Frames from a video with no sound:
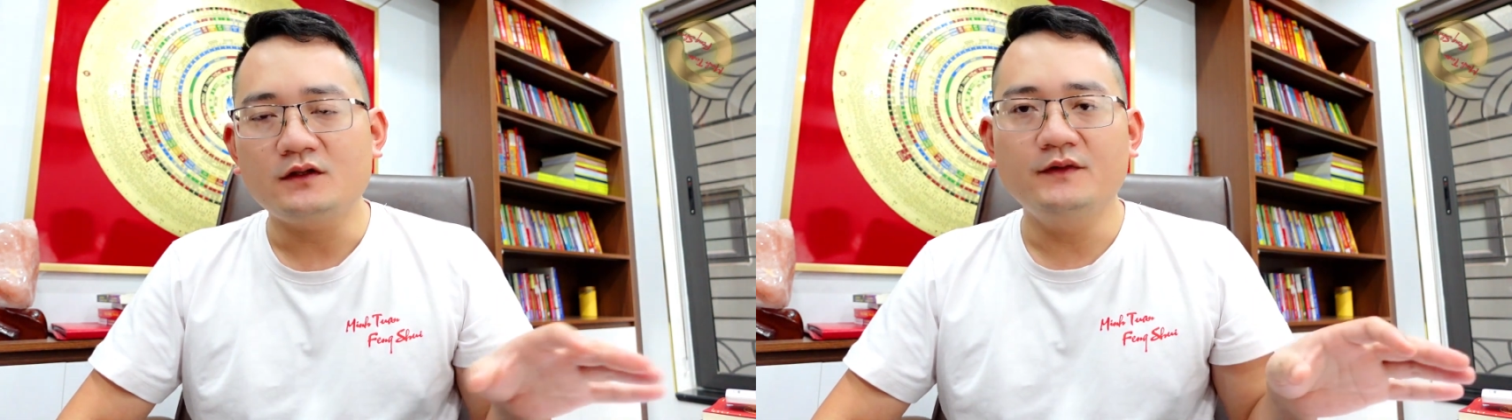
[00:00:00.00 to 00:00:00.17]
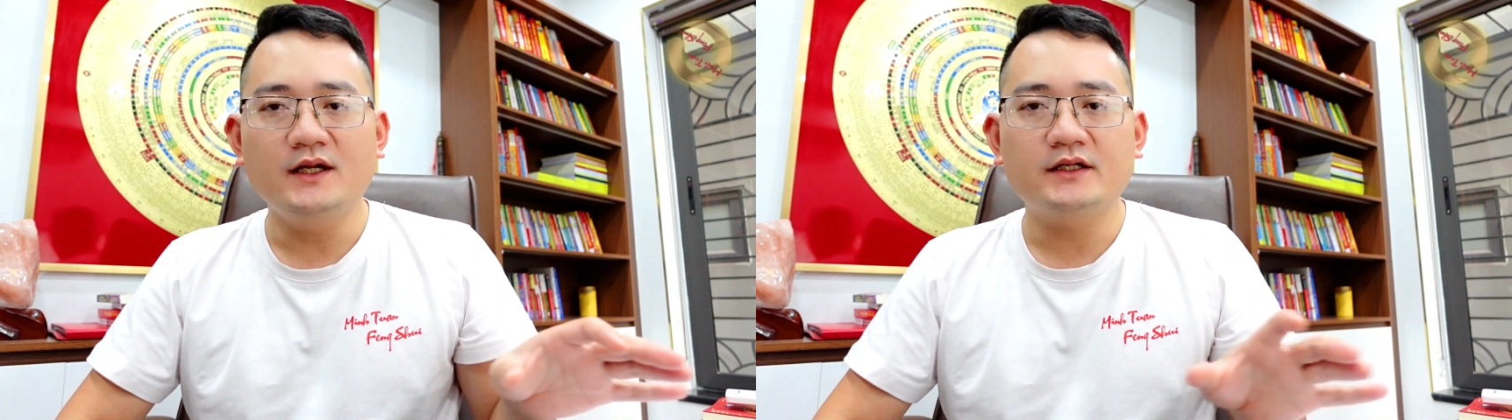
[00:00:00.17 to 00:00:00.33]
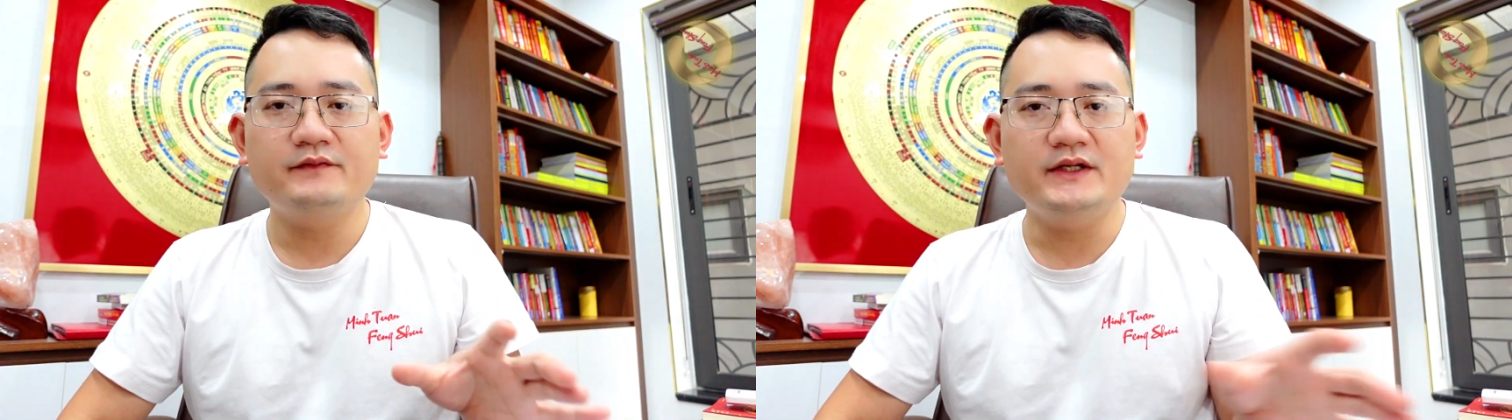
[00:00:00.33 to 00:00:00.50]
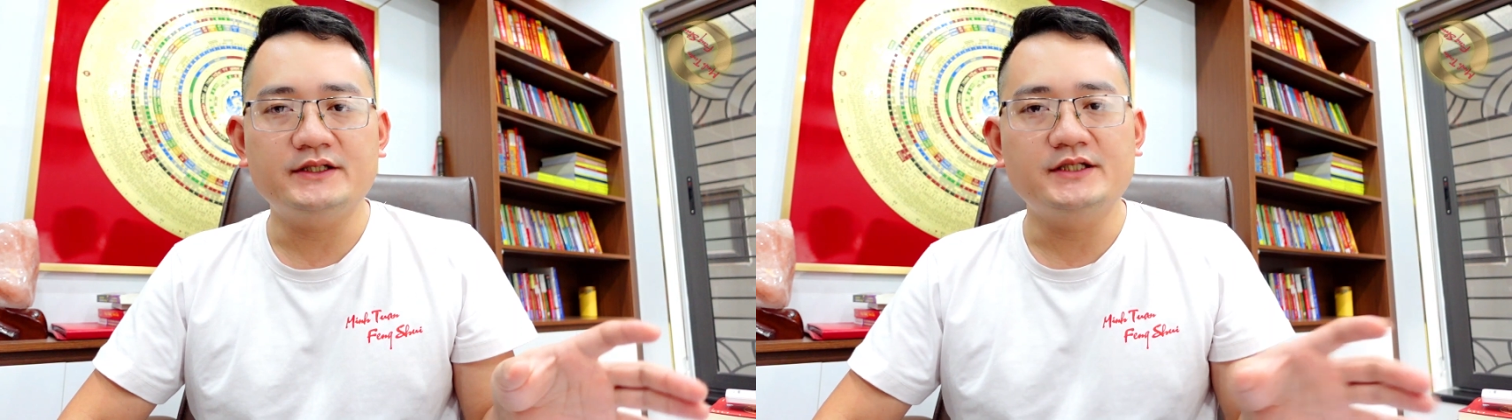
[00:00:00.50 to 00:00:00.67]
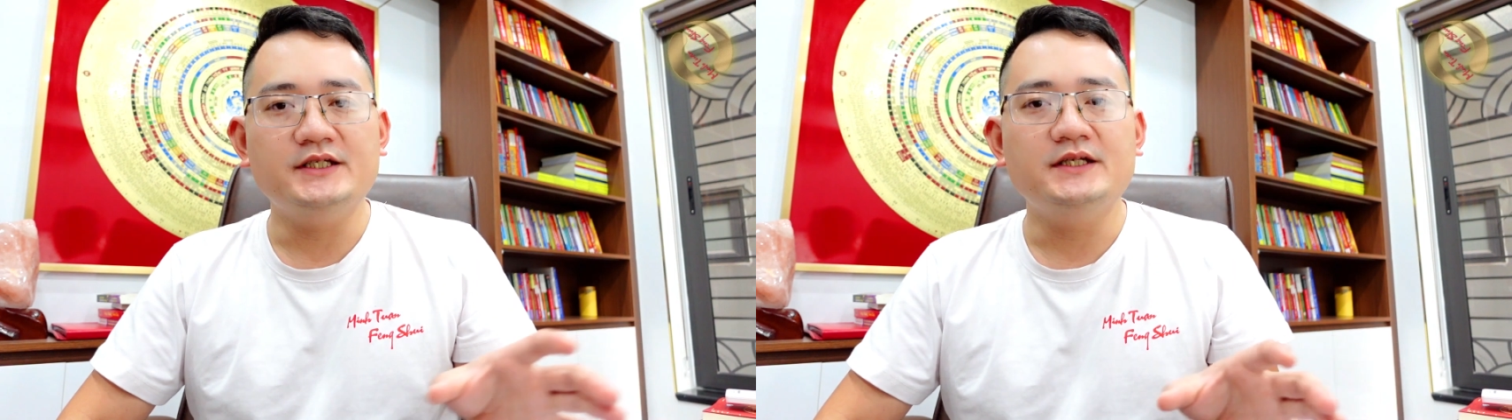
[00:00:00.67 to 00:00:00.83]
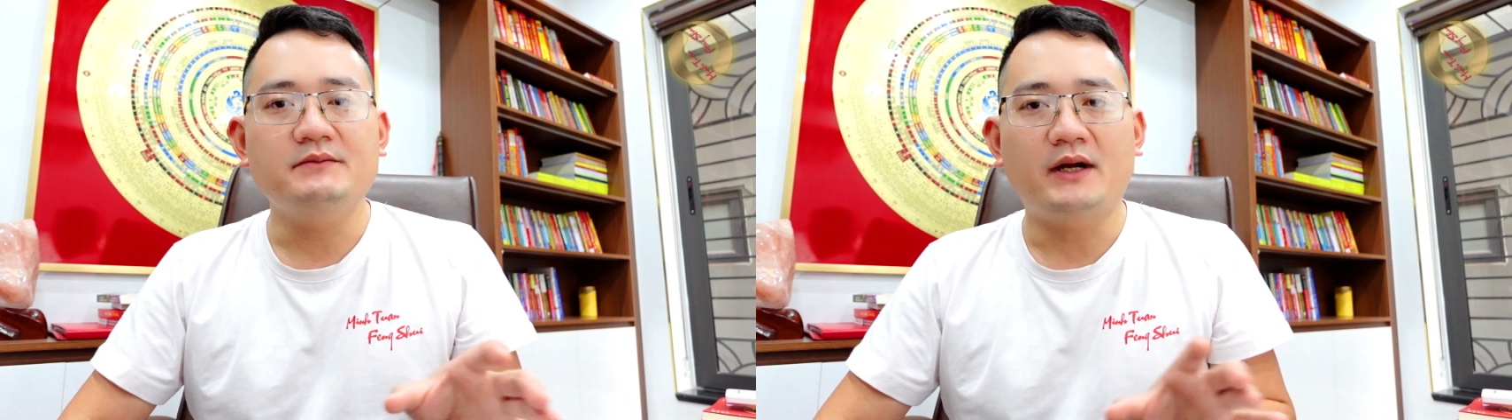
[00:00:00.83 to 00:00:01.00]
về cái vị
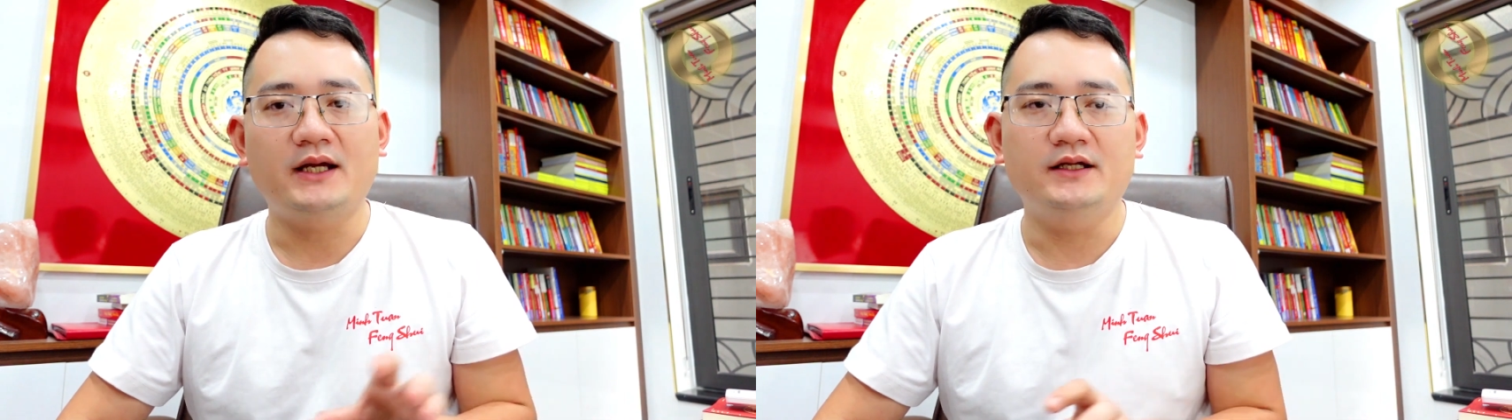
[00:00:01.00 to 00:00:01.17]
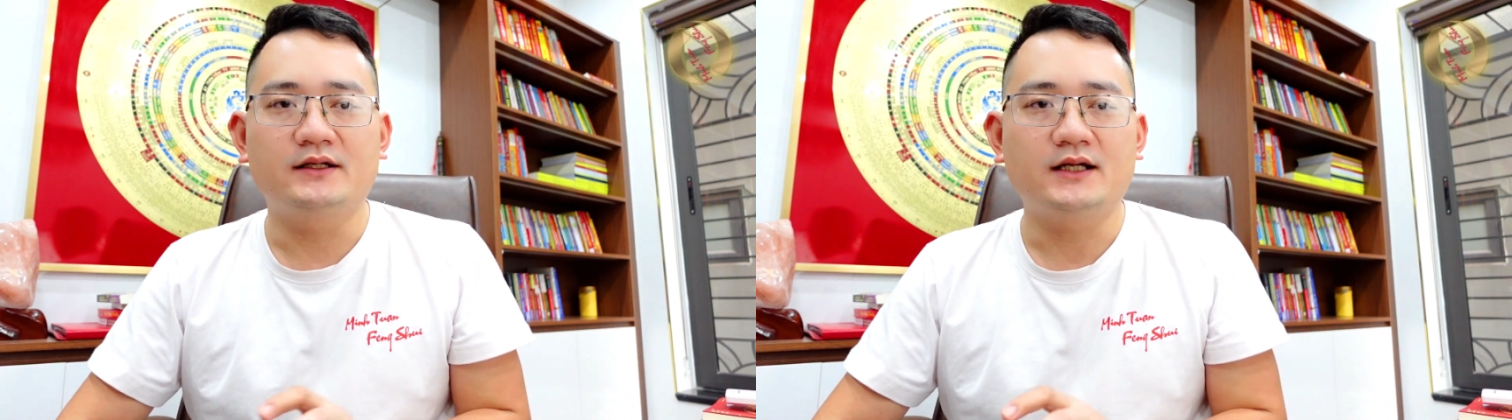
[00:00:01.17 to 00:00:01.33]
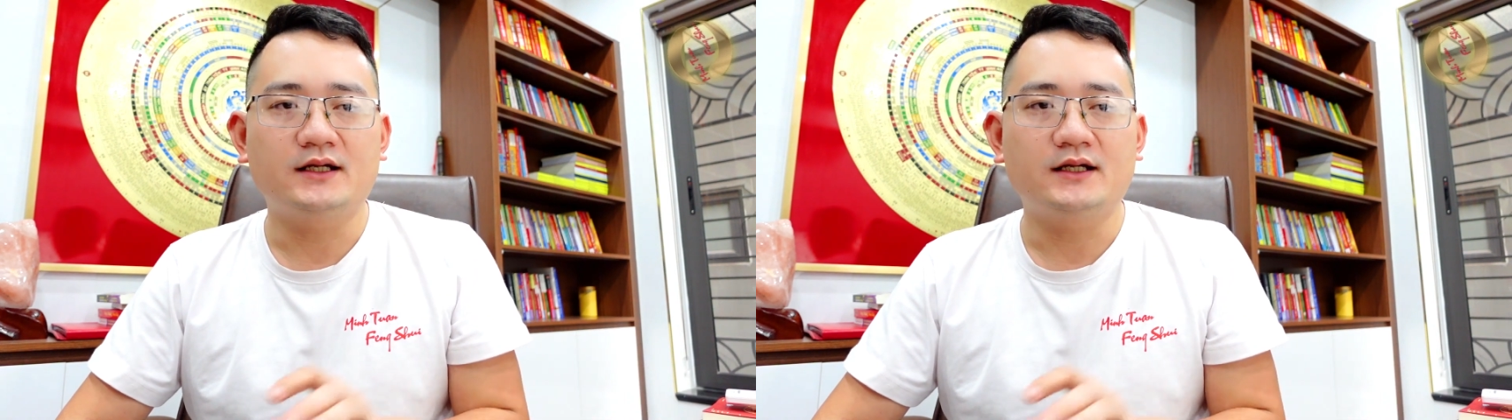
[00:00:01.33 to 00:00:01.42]
trí bày